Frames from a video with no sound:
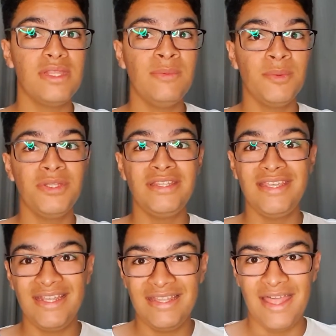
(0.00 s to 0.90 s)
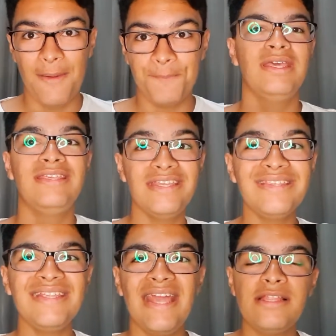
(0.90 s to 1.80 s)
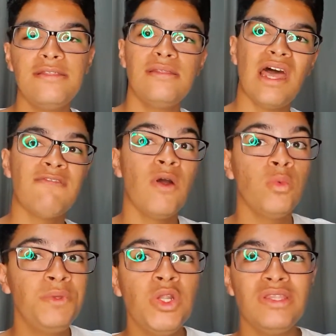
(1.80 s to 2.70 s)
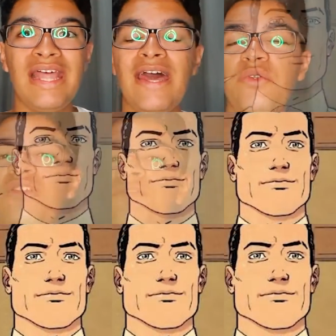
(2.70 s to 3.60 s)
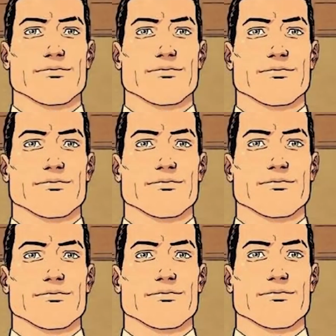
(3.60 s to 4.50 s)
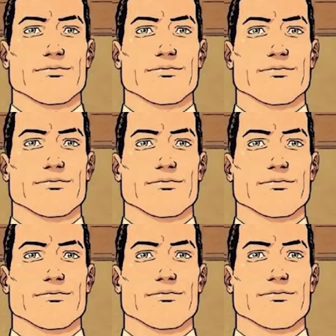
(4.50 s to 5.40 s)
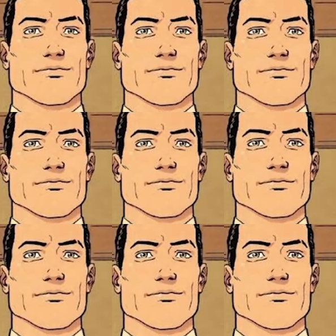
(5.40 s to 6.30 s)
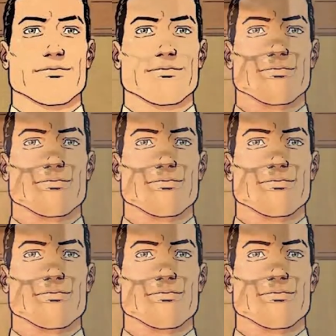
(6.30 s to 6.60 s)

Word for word: dele para poder ter que lidar. E entre elas estava o bilionário e filantropo Steve Grant, que na série, no caso agora, vai